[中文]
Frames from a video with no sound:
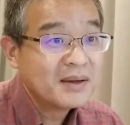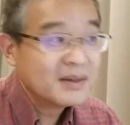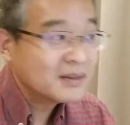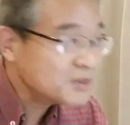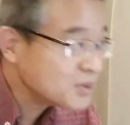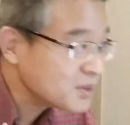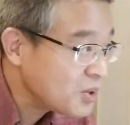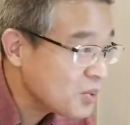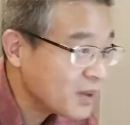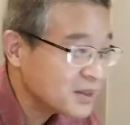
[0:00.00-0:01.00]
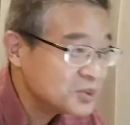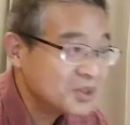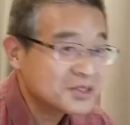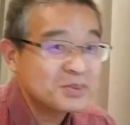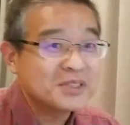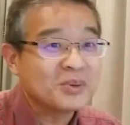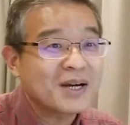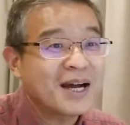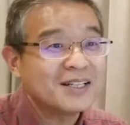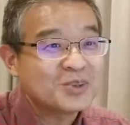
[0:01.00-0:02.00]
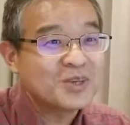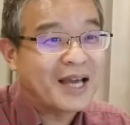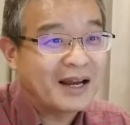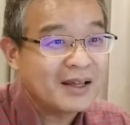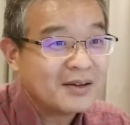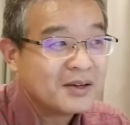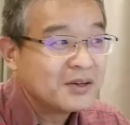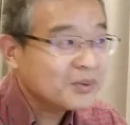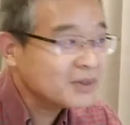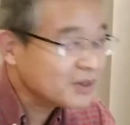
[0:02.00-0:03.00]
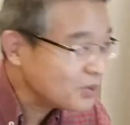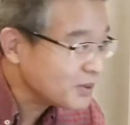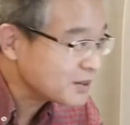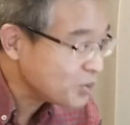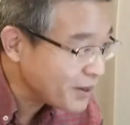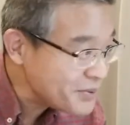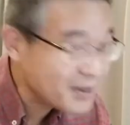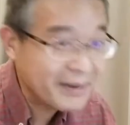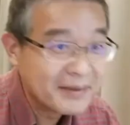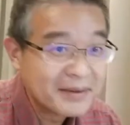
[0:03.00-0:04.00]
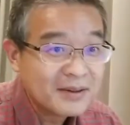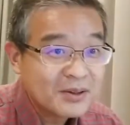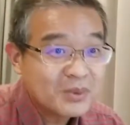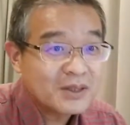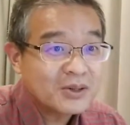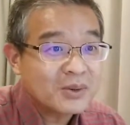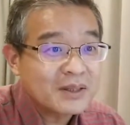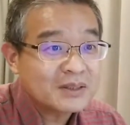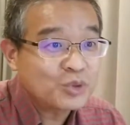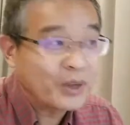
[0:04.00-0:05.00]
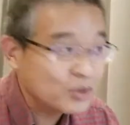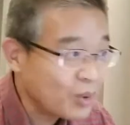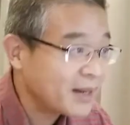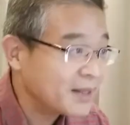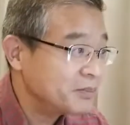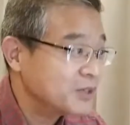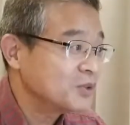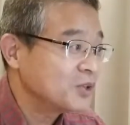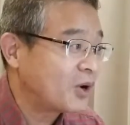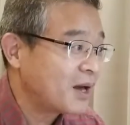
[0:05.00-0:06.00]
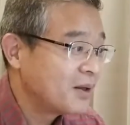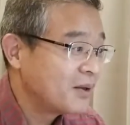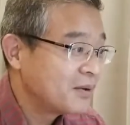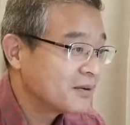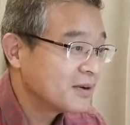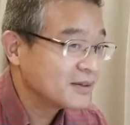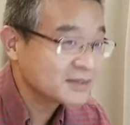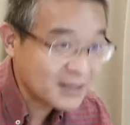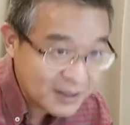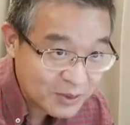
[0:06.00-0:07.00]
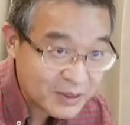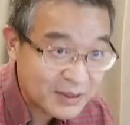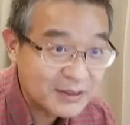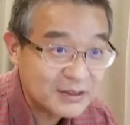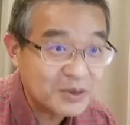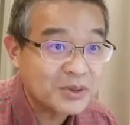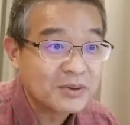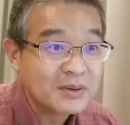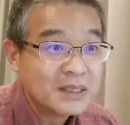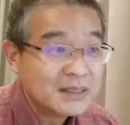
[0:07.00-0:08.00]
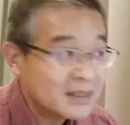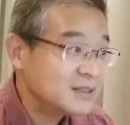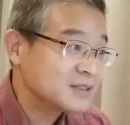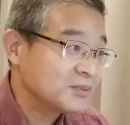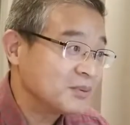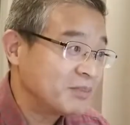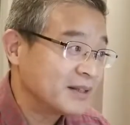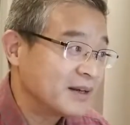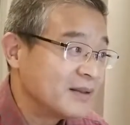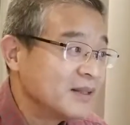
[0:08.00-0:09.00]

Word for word: 那你说，那后来他确实不行，我看走眼了，或者后来她怀孕了，或者后来她腿断了一个，被狗咬了，嗯，咱各种可能性都有。那你怎么办呢？